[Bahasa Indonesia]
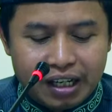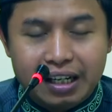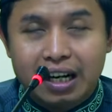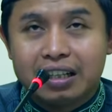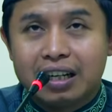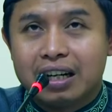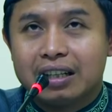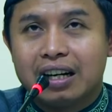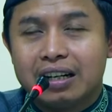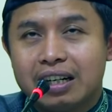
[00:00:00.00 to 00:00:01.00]
ini
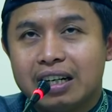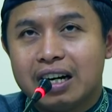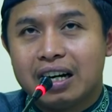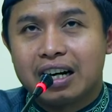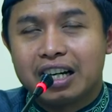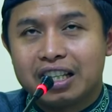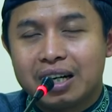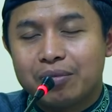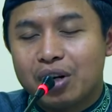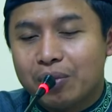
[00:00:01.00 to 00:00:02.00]
diantara tanda agar
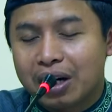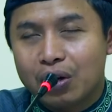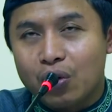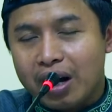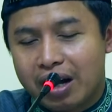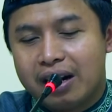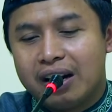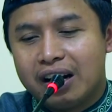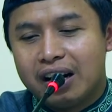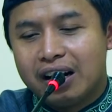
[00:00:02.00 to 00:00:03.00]
kita mau merenungkan
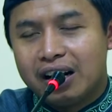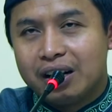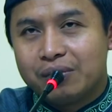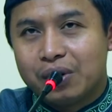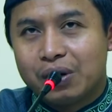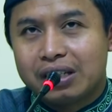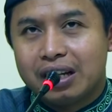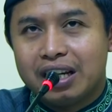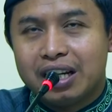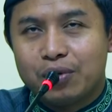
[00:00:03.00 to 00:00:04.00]

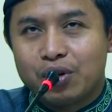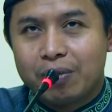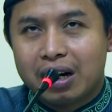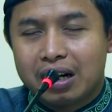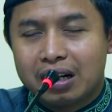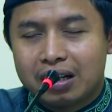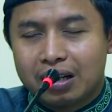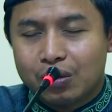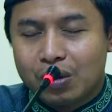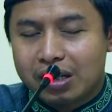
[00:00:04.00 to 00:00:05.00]
bahwasanya ini merupakan
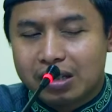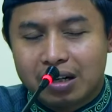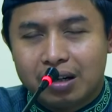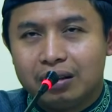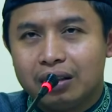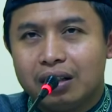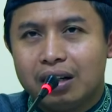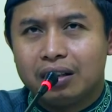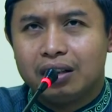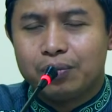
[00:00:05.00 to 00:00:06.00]
kekuasaan Allah
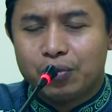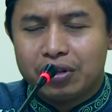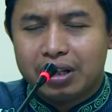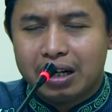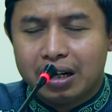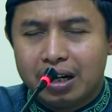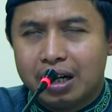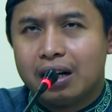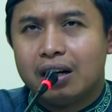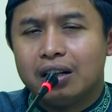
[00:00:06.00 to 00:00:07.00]
Allah punya
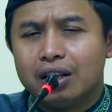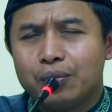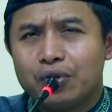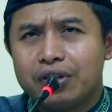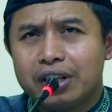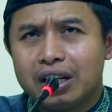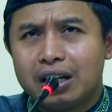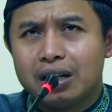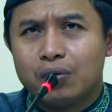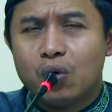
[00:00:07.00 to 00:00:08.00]
hak Allah punya
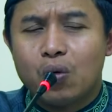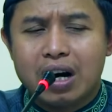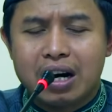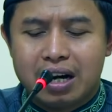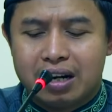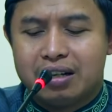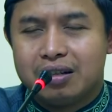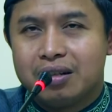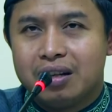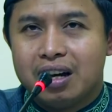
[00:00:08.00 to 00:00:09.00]

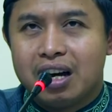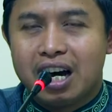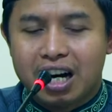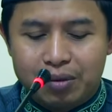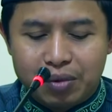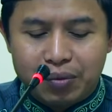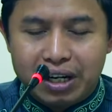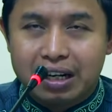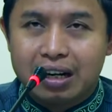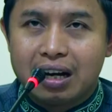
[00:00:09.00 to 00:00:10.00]
wewenang akan
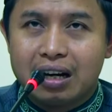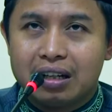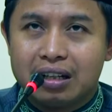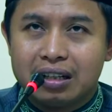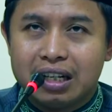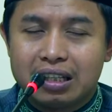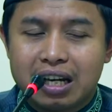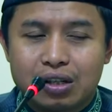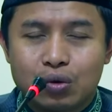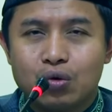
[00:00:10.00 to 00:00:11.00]
memberikan
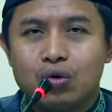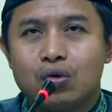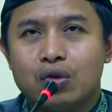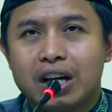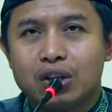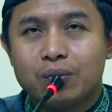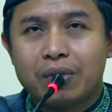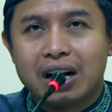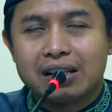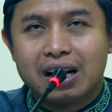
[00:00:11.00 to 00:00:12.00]
litas kunu yaitu
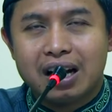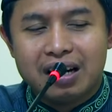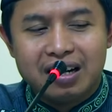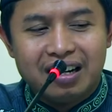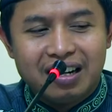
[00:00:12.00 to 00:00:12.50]
perasaan